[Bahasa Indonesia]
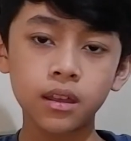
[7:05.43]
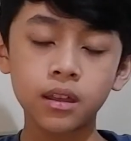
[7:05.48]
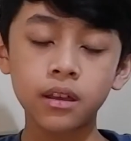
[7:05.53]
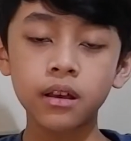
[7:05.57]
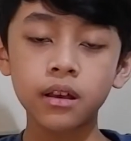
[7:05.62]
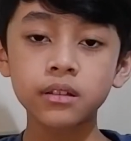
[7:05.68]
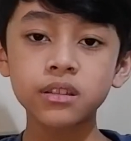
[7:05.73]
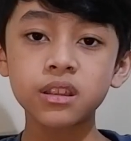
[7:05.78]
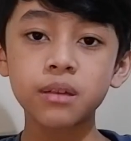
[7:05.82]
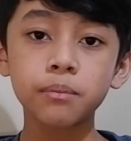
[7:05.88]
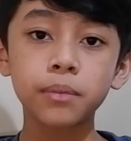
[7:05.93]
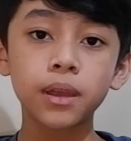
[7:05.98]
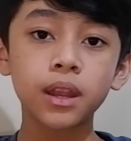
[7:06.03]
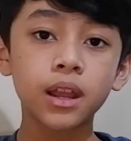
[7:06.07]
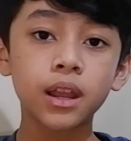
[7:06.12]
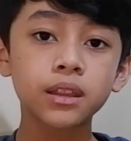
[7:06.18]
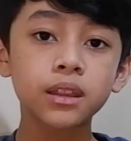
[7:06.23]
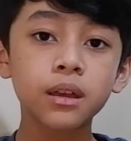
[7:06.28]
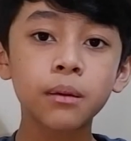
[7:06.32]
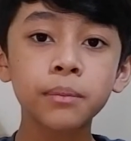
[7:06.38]

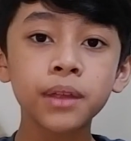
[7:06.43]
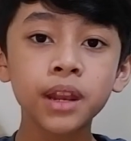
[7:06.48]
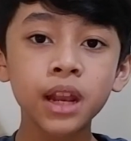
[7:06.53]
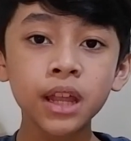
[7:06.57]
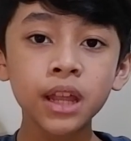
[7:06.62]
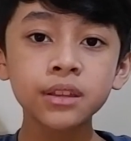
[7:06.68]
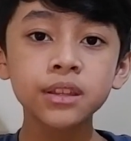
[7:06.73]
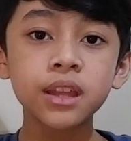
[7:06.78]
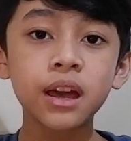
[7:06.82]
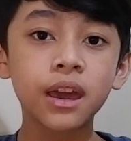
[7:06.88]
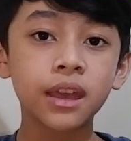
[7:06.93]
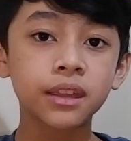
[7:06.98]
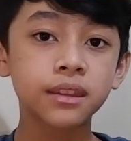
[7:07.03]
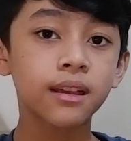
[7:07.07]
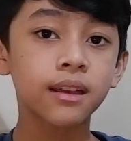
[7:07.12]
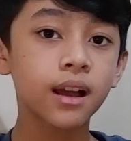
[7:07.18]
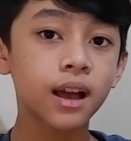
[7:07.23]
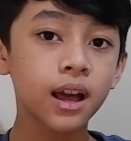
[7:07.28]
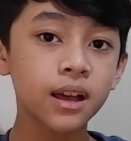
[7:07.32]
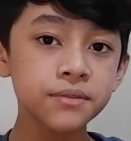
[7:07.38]
tampilan-tampilan dah kita
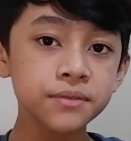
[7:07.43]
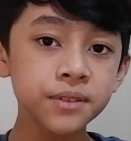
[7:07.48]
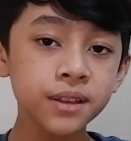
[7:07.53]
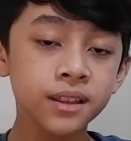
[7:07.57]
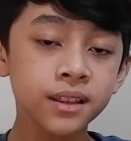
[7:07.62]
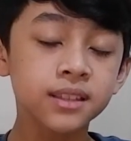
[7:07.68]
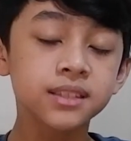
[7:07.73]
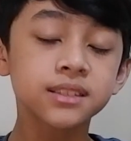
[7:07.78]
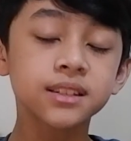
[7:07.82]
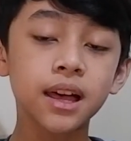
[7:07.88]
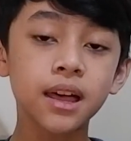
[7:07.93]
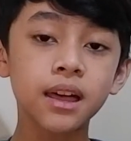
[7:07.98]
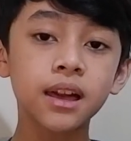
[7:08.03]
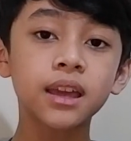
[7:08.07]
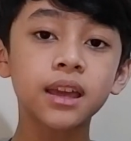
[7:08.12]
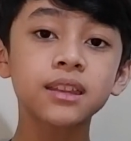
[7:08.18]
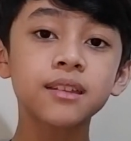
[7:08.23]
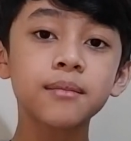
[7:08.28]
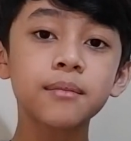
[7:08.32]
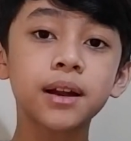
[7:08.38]
cover. Sekarang kita
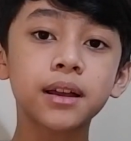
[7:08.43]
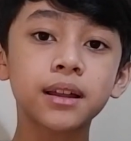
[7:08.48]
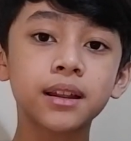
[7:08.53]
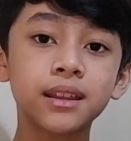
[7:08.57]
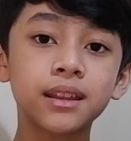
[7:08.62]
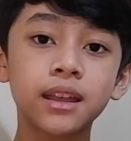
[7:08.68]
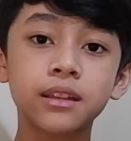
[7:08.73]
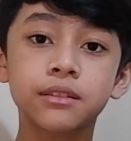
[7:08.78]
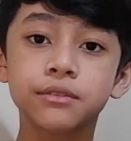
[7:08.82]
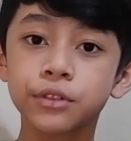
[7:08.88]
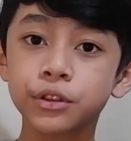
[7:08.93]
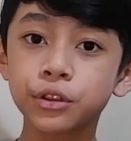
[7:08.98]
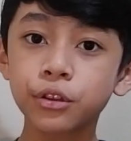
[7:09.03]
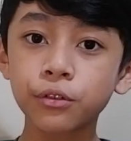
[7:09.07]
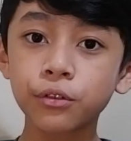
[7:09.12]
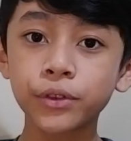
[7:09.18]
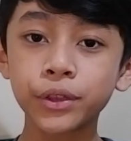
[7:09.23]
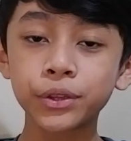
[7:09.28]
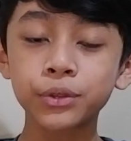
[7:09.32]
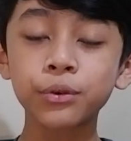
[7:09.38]
bakal lihat
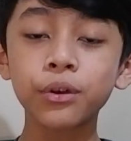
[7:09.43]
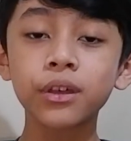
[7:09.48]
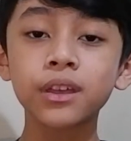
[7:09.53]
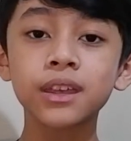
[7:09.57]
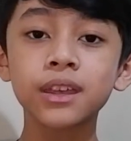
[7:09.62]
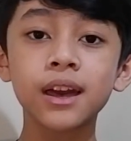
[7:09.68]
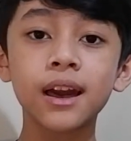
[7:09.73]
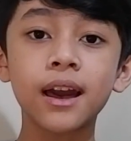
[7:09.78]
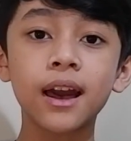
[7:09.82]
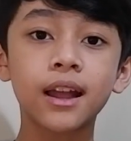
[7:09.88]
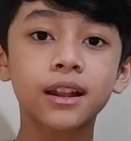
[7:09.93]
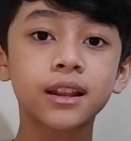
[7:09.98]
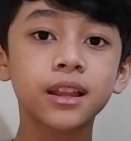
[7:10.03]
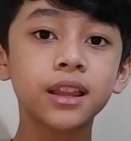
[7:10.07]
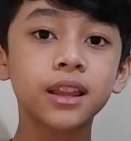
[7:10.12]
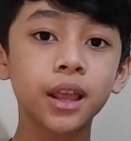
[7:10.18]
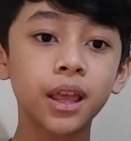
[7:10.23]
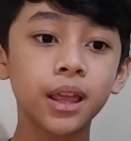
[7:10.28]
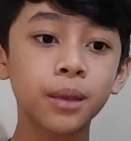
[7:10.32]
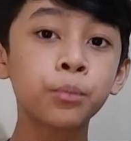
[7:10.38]
fitur-fitur yang ada di
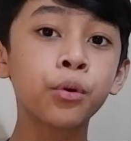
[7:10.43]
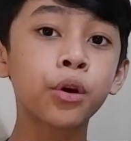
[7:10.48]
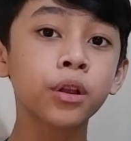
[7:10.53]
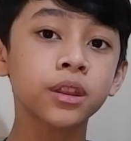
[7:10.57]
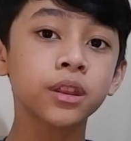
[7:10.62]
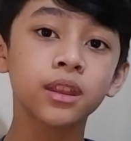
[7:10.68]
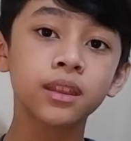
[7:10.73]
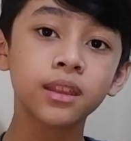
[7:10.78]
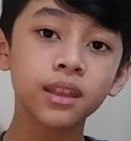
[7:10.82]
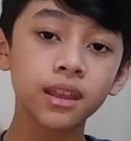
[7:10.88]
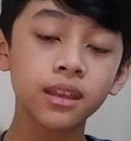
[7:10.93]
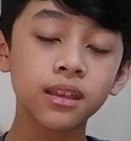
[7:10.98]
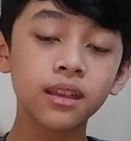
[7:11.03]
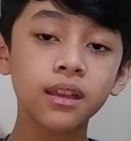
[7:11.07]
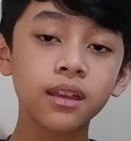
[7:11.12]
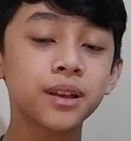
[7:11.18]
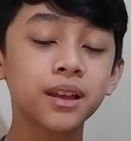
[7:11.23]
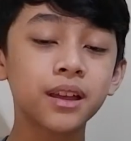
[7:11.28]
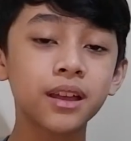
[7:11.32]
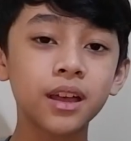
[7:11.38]
keyboard ini.
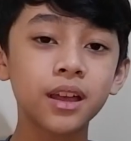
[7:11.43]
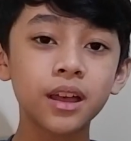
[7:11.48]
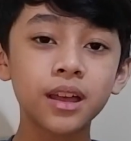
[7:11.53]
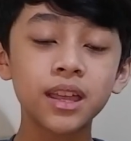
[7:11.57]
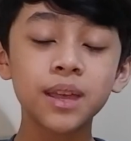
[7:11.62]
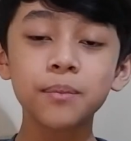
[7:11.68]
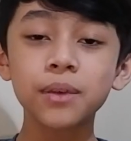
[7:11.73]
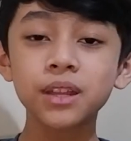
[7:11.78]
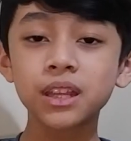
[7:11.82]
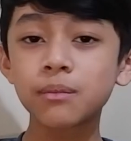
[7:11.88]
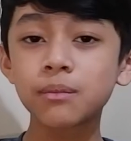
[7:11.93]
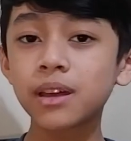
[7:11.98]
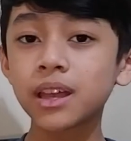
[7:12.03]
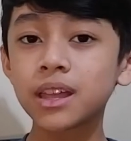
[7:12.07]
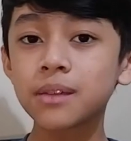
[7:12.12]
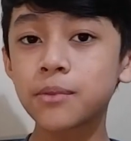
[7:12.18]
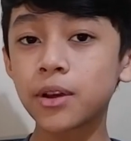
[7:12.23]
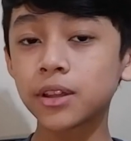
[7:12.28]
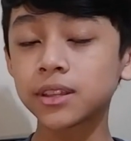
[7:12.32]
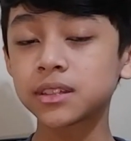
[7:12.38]
Yang pertama
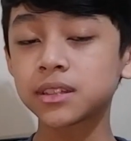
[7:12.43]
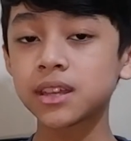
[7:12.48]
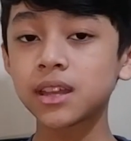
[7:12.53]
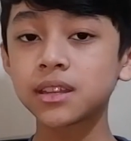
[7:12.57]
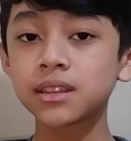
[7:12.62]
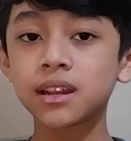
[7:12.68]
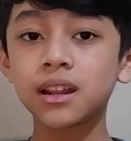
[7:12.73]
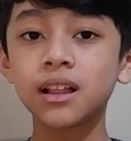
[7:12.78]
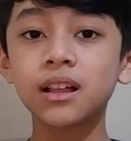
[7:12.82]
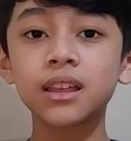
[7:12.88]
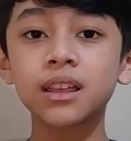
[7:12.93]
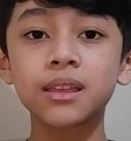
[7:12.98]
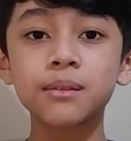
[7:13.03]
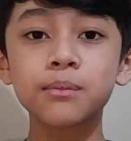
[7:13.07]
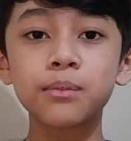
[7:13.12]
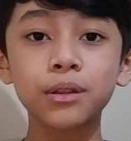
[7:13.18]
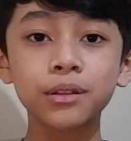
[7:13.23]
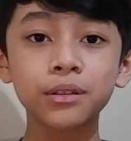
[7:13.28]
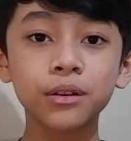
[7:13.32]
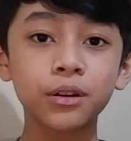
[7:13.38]
keyboard ini adalah keyboard
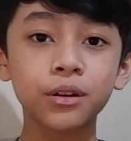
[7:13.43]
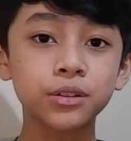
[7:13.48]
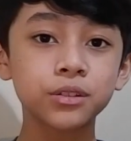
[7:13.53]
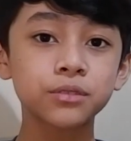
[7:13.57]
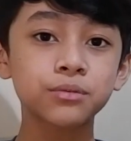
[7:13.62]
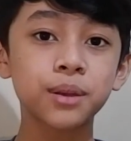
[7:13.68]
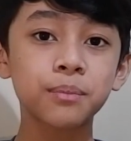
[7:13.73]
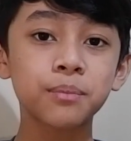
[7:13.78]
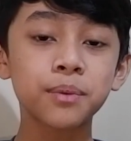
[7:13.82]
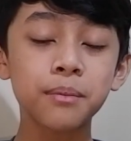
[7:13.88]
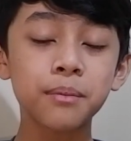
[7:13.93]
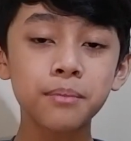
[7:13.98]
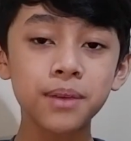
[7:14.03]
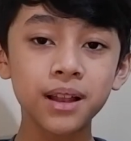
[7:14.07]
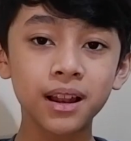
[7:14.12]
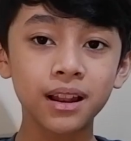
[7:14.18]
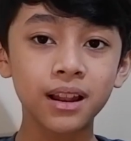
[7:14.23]
hot swappable.